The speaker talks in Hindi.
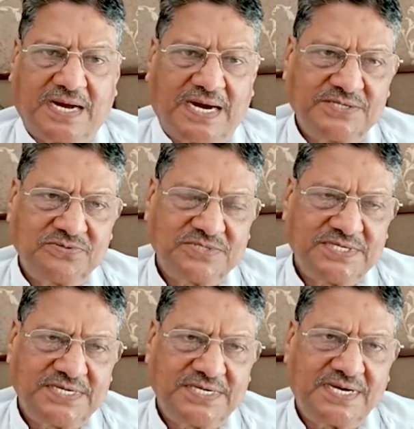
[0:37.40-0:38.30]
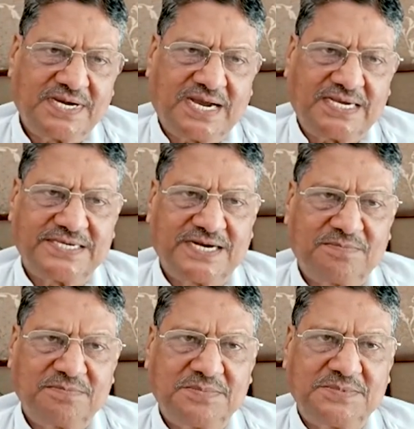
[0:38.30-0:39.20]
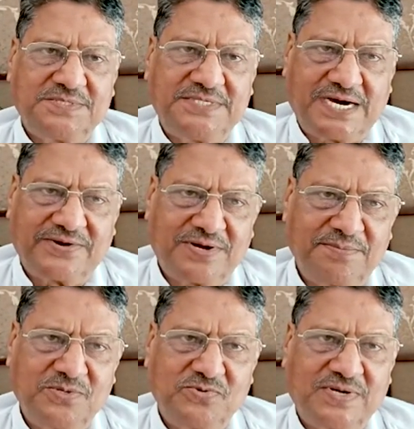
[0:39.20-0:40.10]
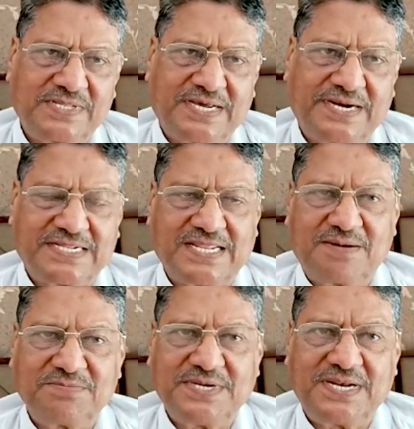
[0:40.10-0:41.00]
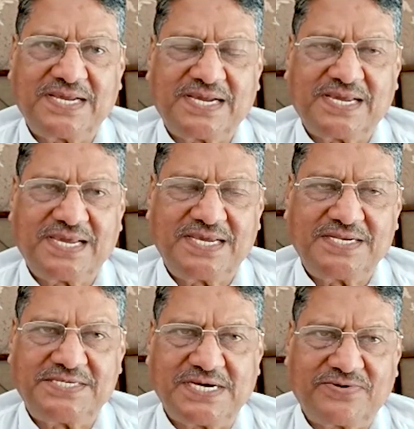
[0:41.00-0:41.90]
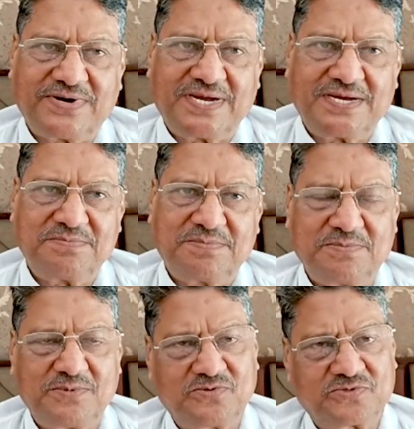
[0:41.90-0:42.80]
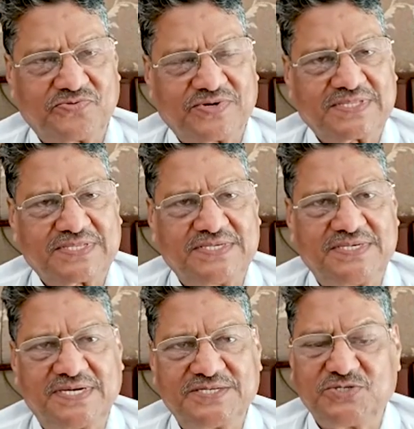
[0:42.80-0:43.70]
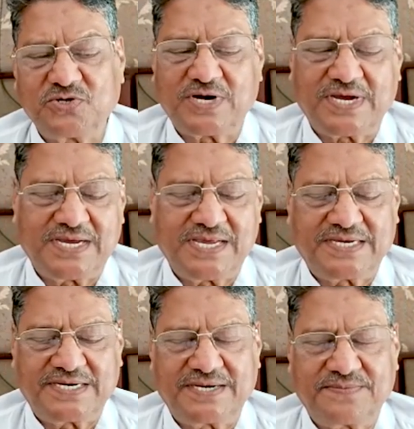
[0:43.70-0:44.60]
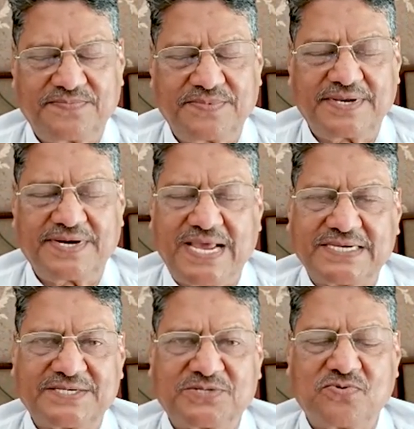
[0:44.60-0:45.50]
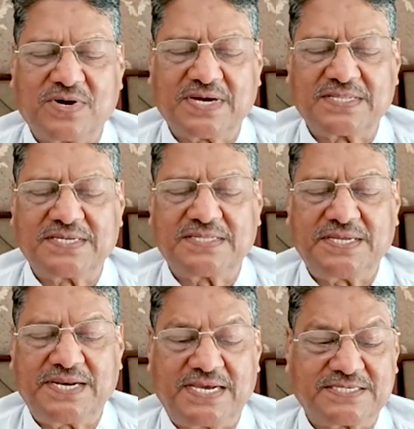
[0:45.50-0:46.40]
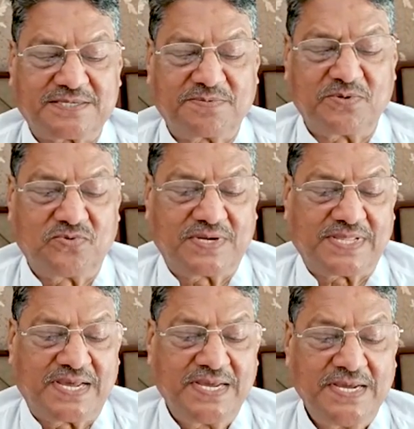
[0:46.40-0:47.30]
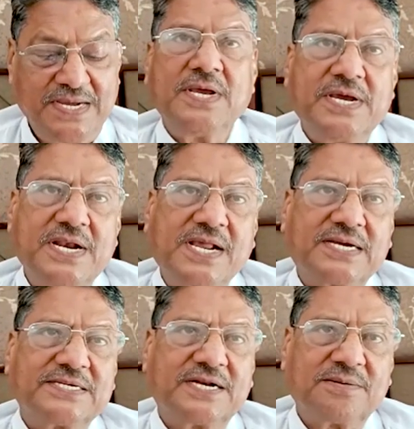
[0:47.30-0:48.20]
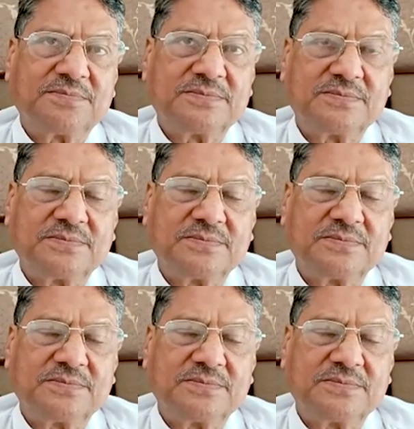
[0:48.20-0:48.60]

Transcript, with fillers: कारजू जी का जन्म जावरा में हुआ था रतलाम जिले के जावरा उस वक्त जोरा एक रियासत हुआ करती थी रियासत में हुआ था इनका जन्म